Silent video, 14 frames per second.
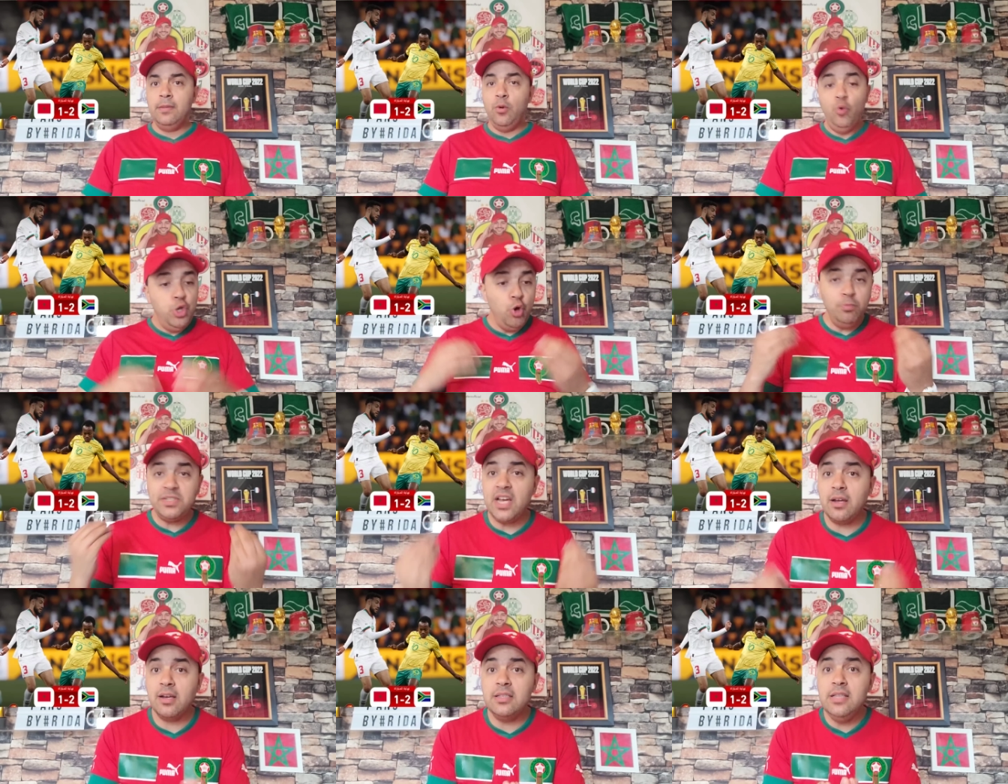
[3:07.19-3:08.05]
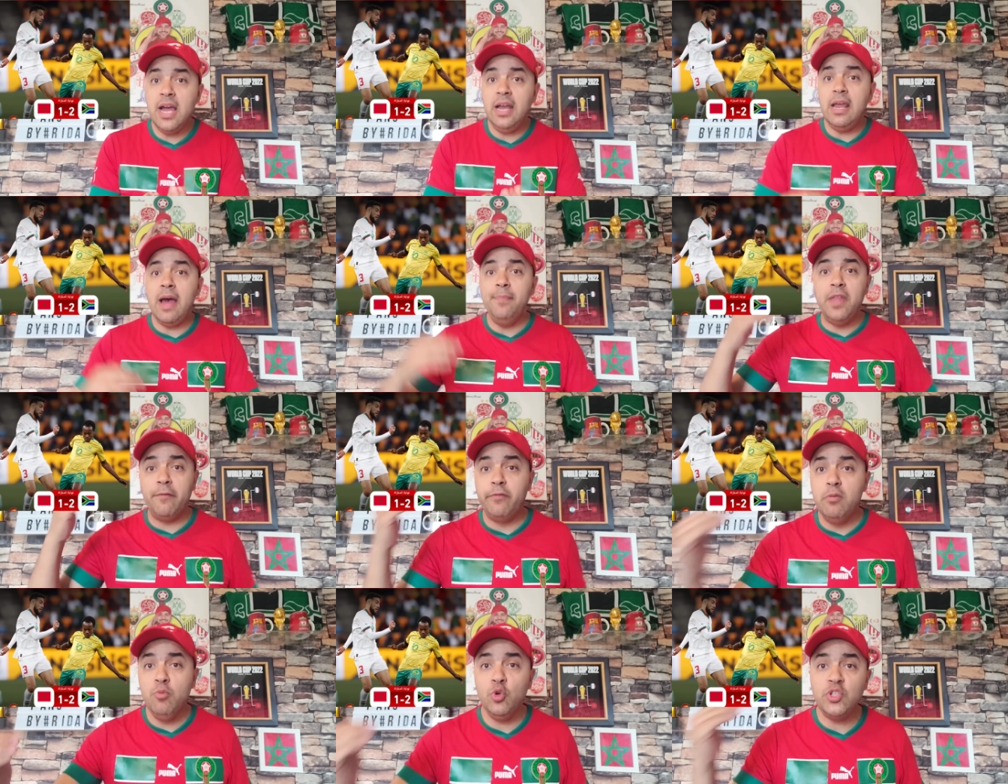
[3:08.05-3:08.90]
واليوم تاكدنا على ان في
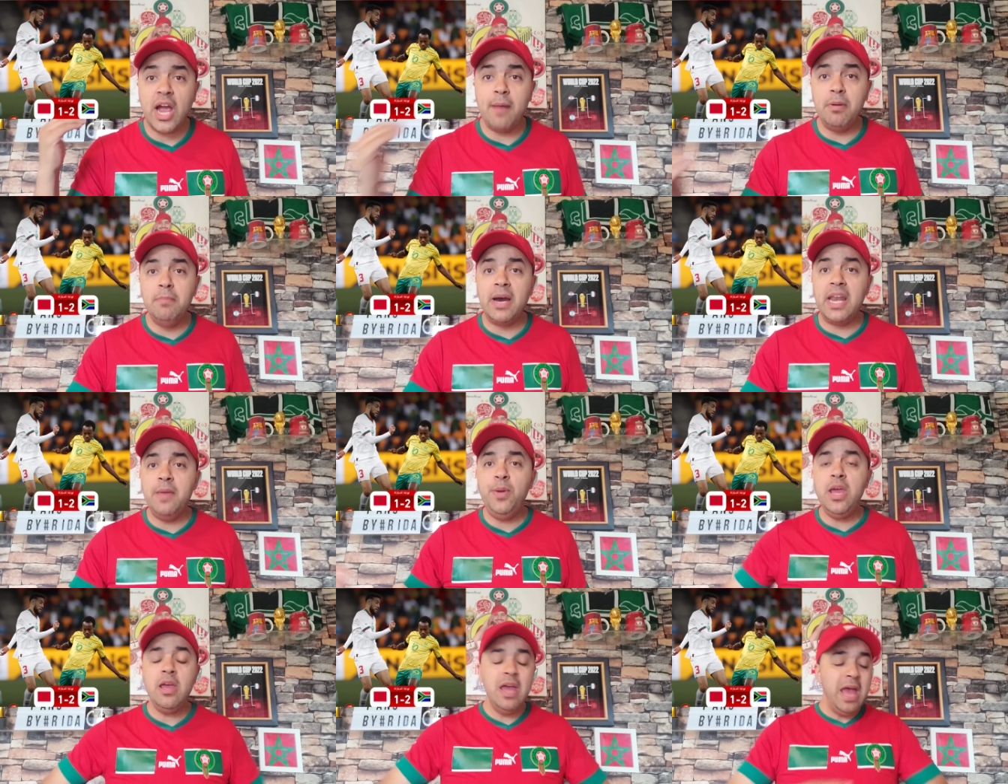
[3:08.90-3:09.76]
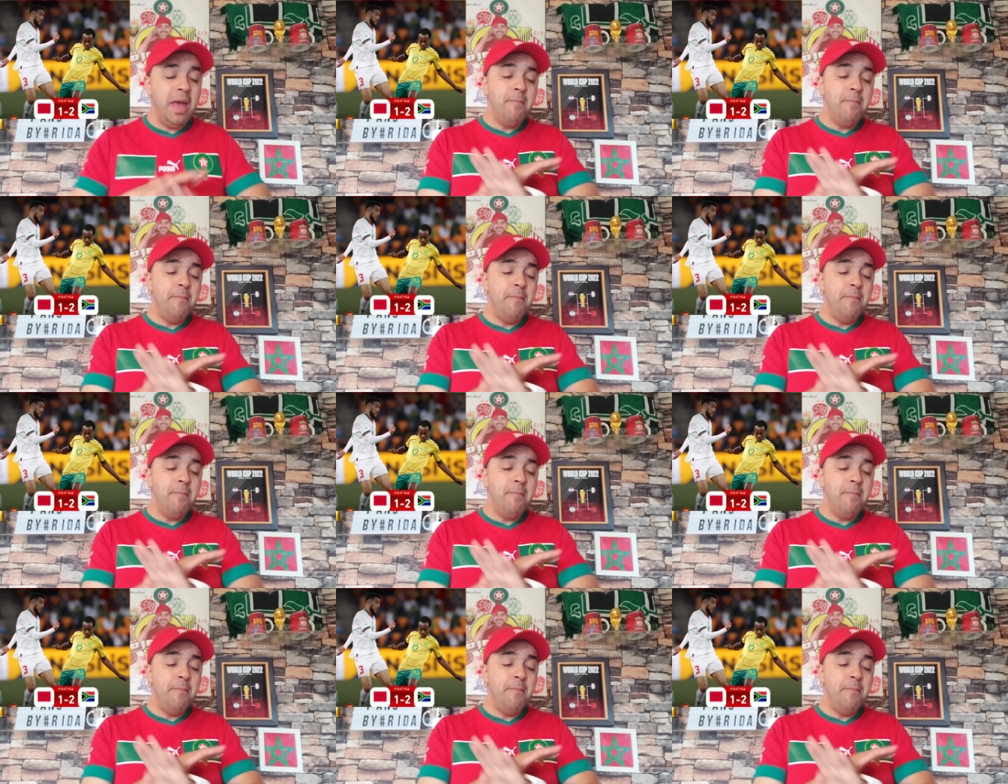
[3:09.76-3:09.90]
المنتخب المغربي